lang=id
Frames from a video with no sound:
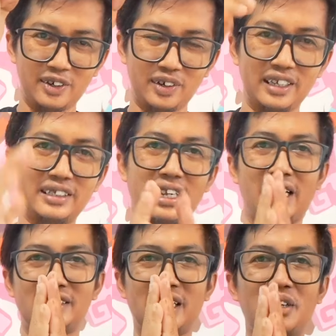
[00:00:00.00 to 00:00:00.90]

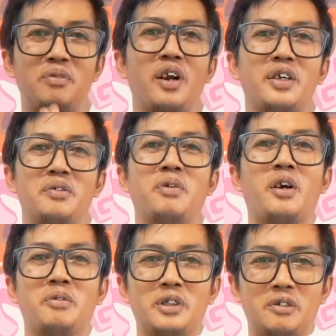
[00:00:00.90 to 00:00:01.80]
Indonesia Assalamualaikum
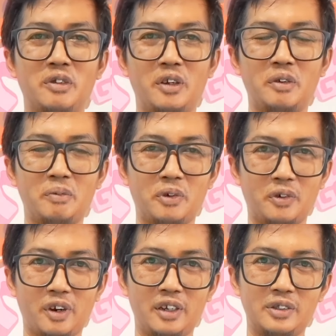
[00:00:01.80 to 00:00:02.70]
warahmatullahi
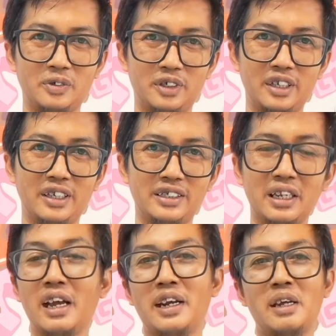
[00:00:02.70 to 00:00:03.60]
wabarakatuh Di
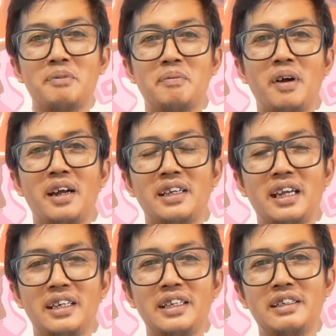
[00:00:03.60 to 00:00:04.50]
siang hari yang
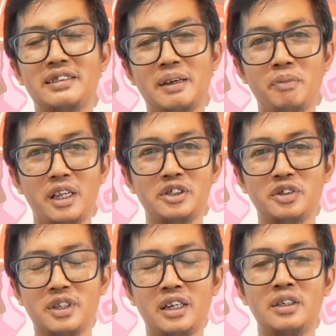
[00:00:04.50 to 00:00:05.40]
berbahagia ini kita
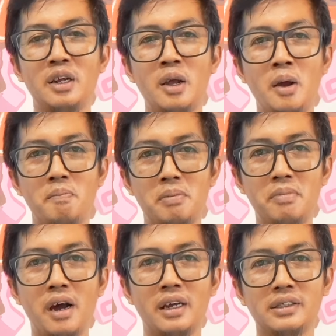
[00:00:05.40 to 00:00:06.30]
melanjutkan
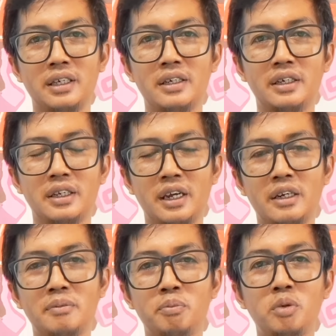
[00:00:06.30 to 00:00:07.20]
pembahasan
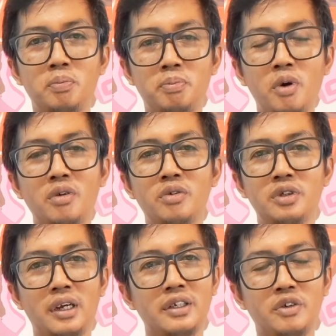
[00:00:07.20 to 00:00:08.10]
dengan pupuk
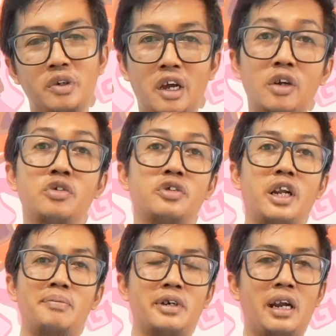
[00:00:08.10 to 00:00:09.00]
yang digunakan untuk
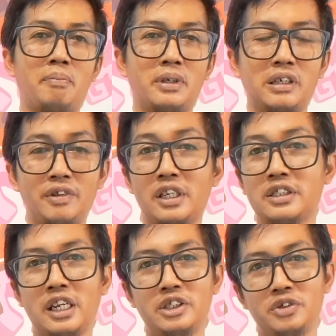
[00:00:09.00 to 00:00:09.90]
tanaman kelapa sawit yang
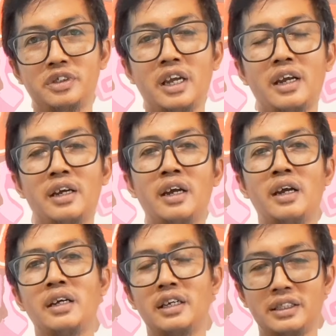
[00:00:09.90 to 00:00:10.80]
selanjutnya
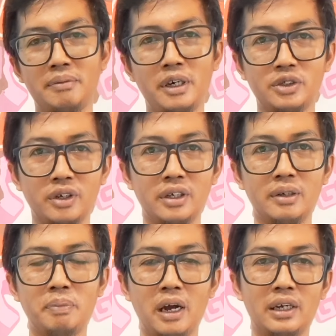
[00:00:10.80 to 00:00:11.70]
kita masuk ke
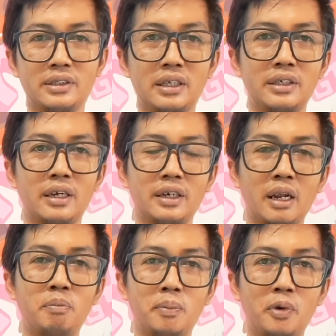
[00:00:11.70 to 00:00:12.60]
bahasan
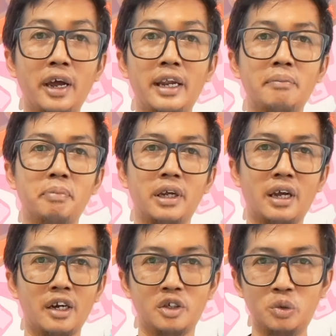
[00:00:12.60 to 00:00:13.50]
adalah pupuk
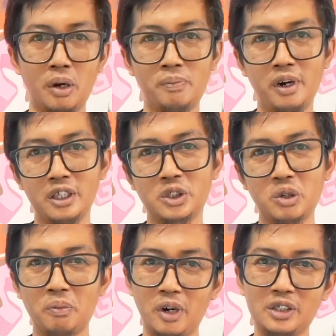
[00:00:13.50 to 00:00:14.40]
NPK 12
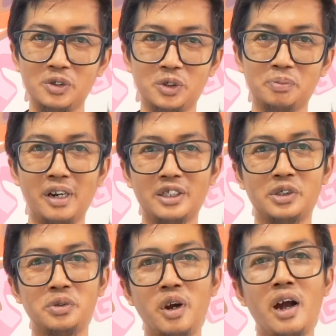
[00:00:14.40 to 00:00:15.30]
12 17